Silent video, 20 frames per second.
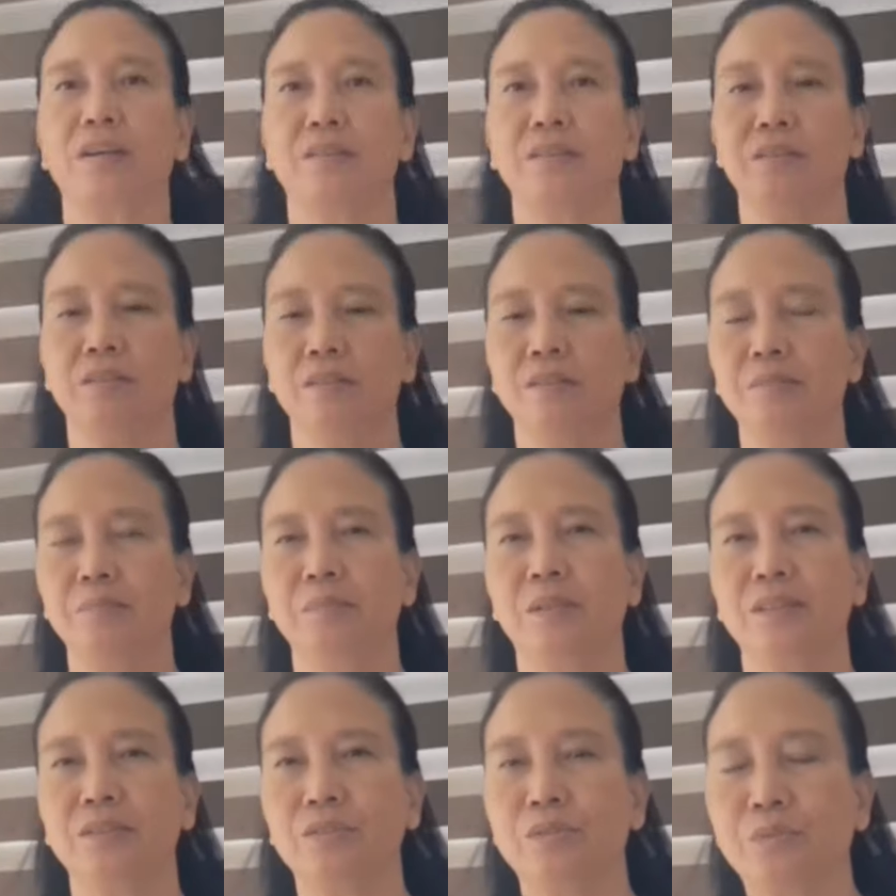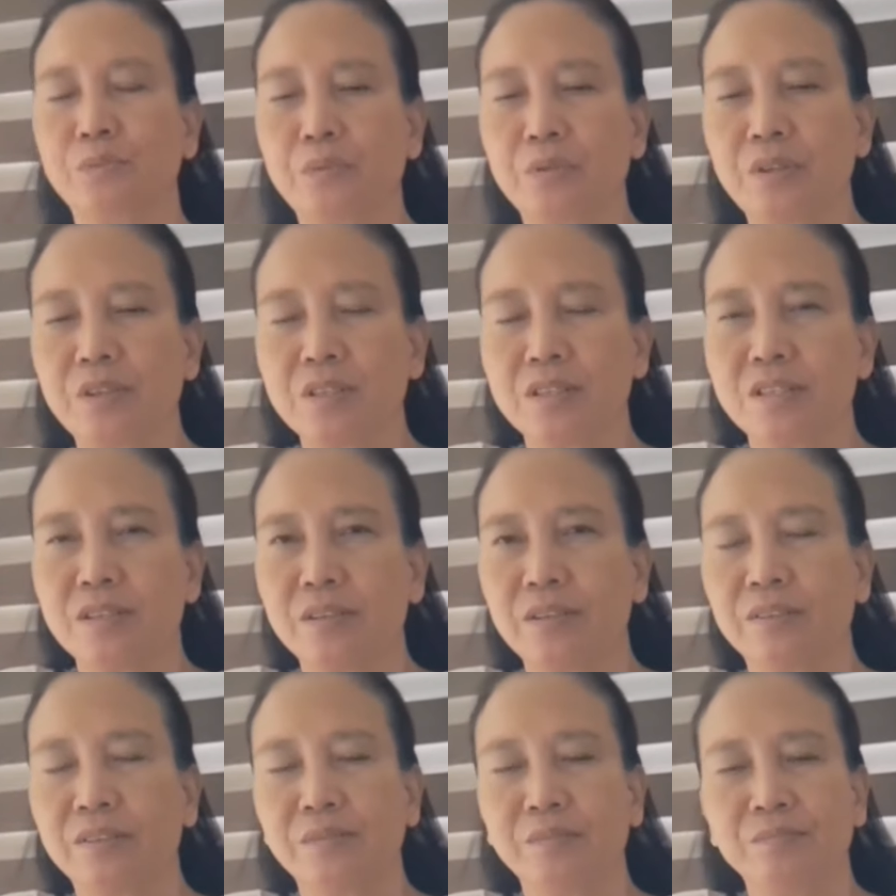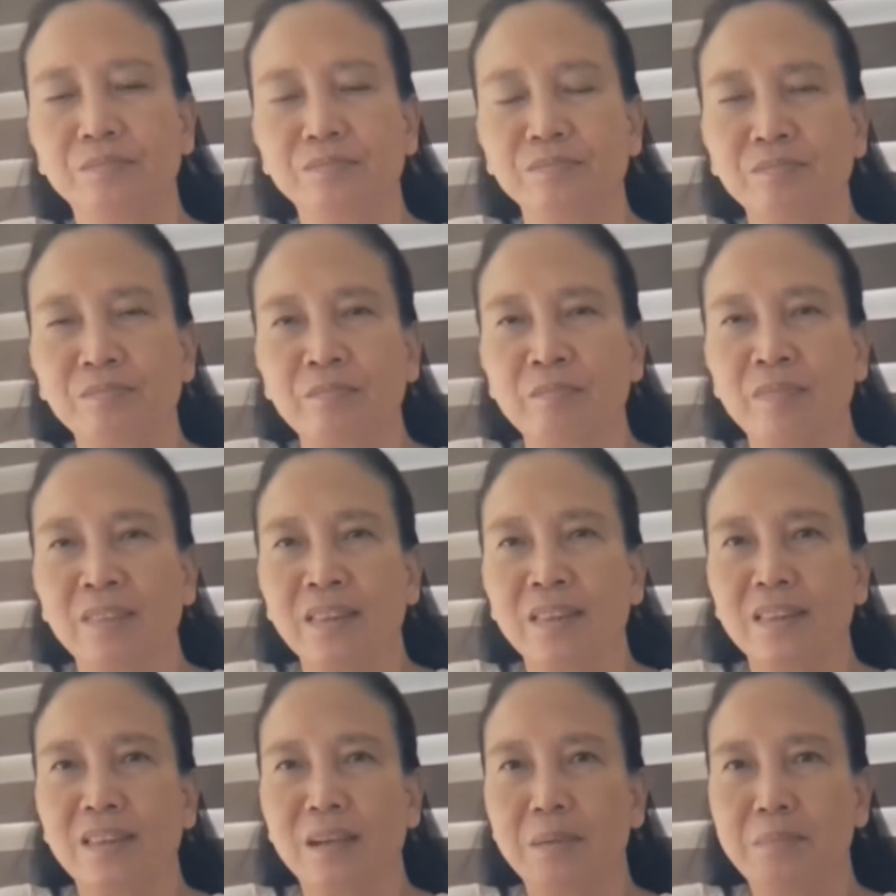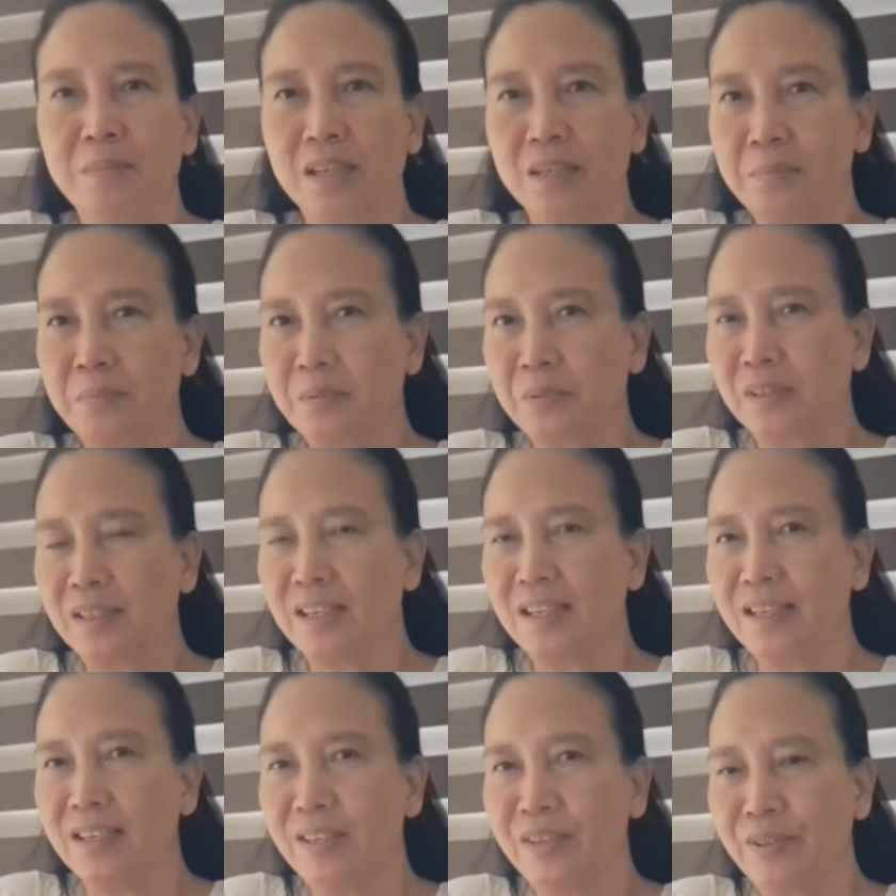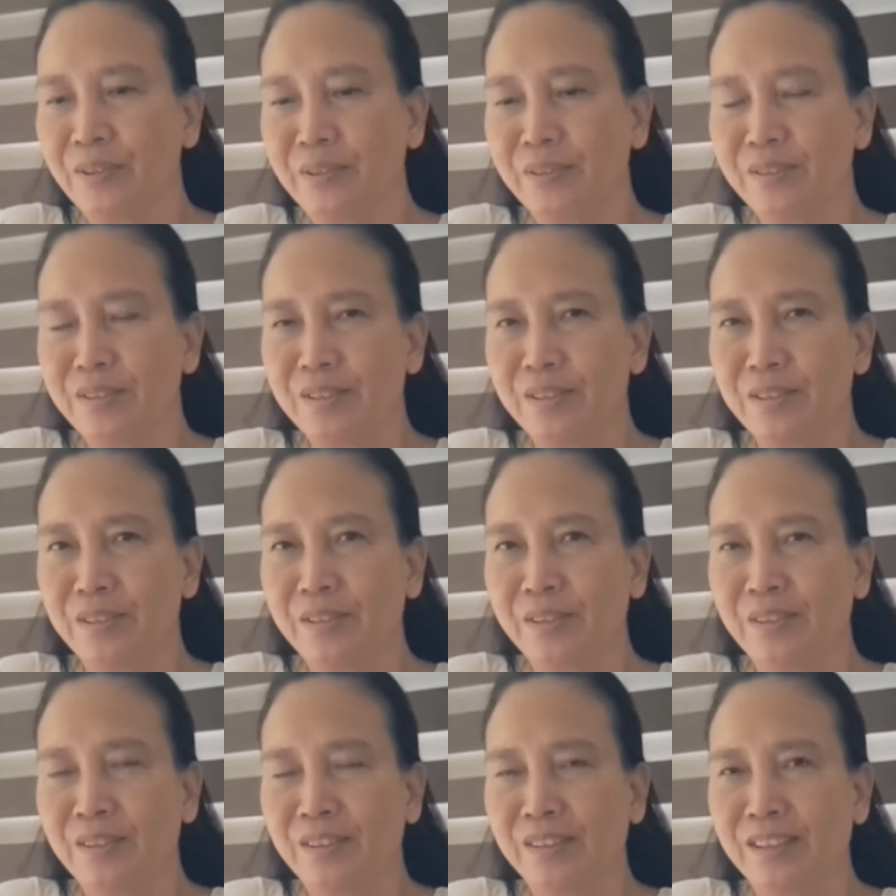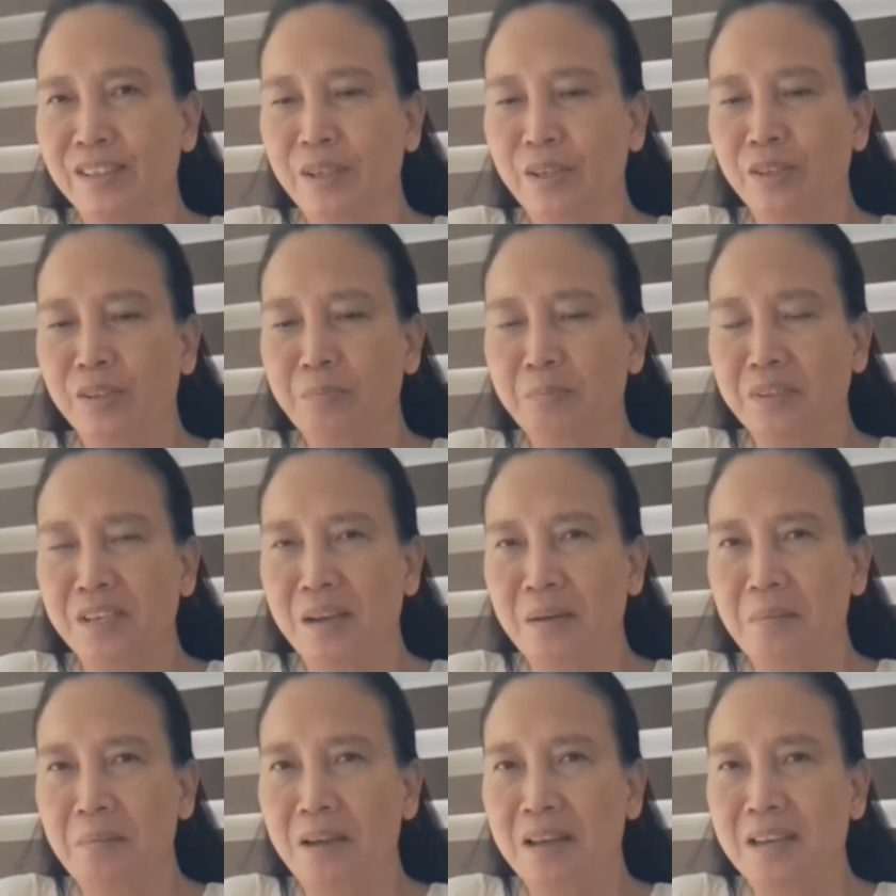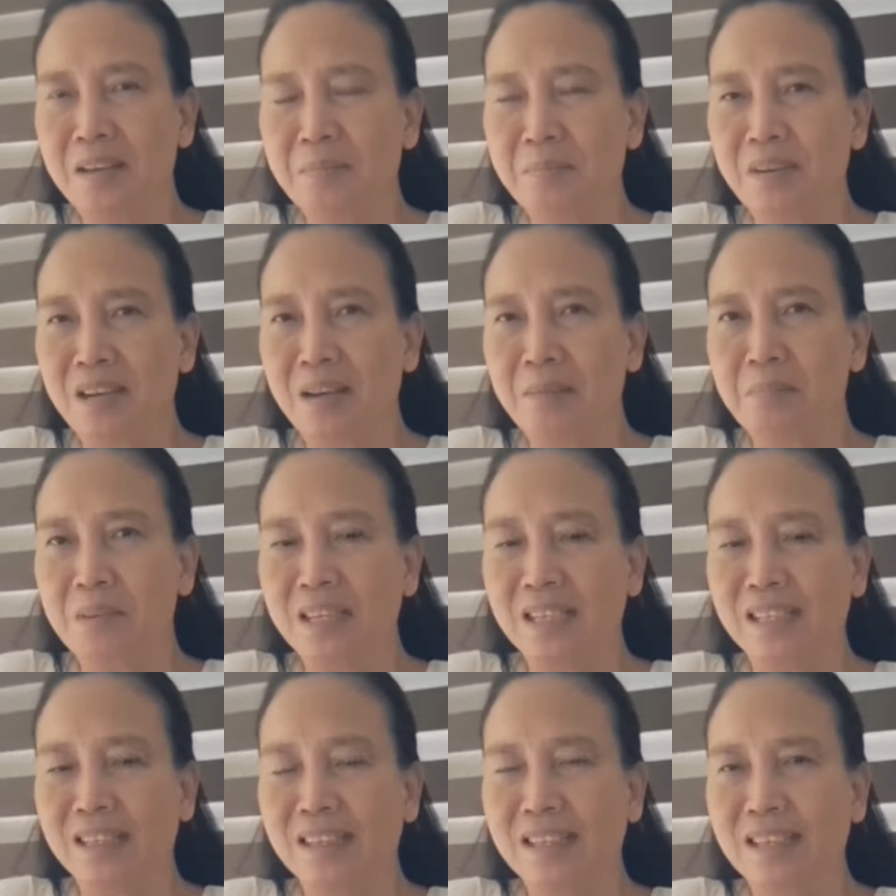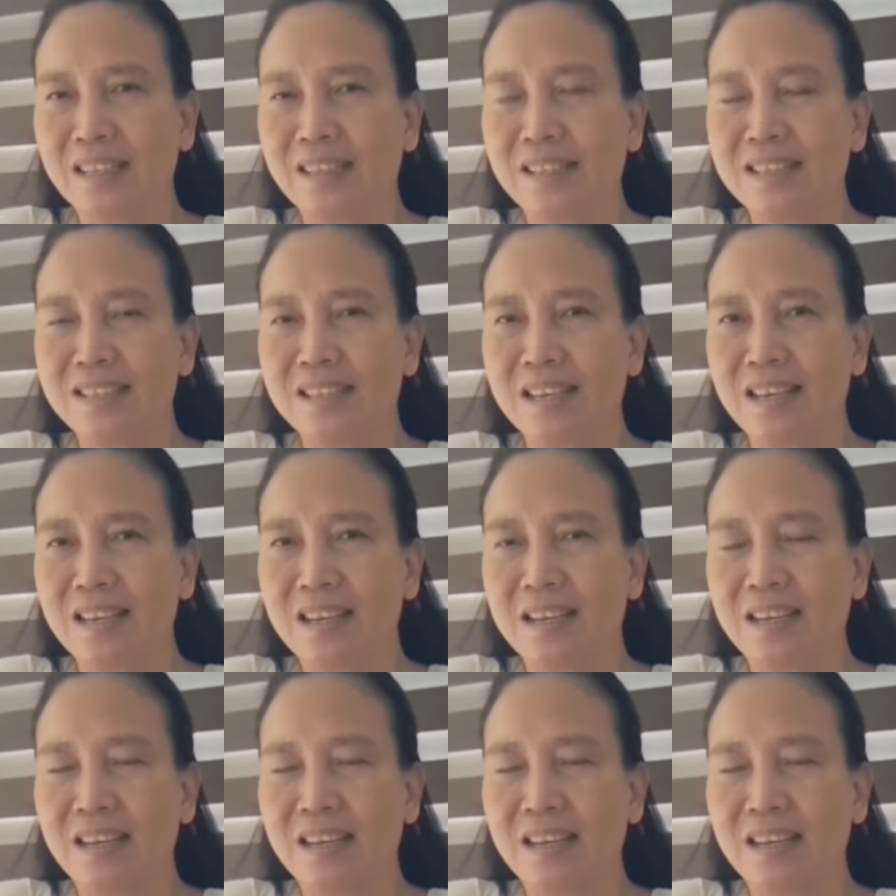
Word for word: ako, back to work, so, nag-black po tayo, so, ngayon, binab binabalik natin sa